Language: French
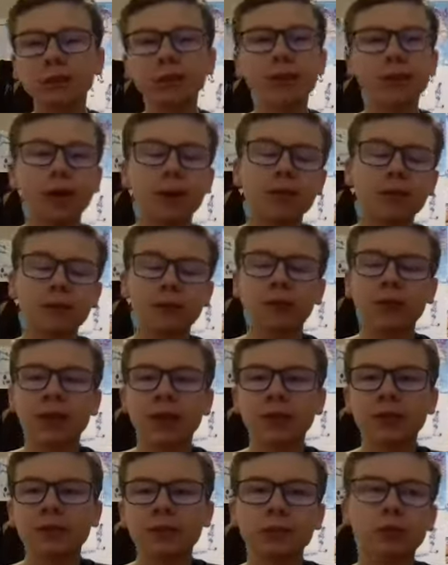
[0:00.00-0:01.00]
oui, un petit peu de
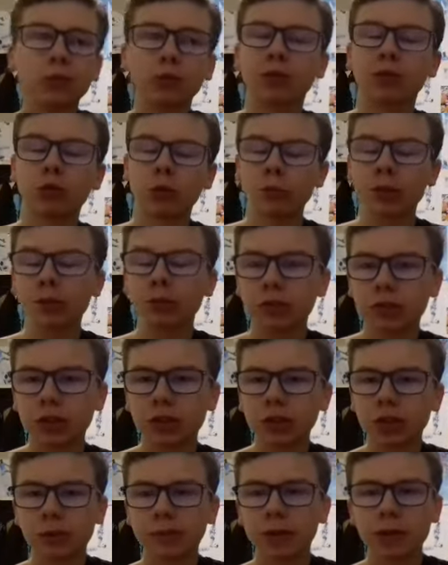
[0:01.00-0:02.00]
haine. Pour Catwoman
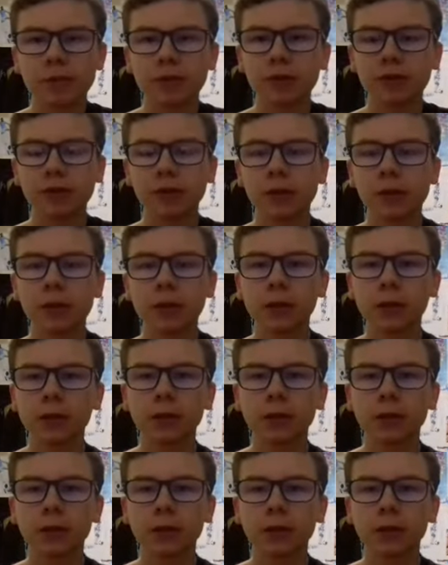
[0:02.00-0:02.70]
aussi, j'ai pas aimé le film.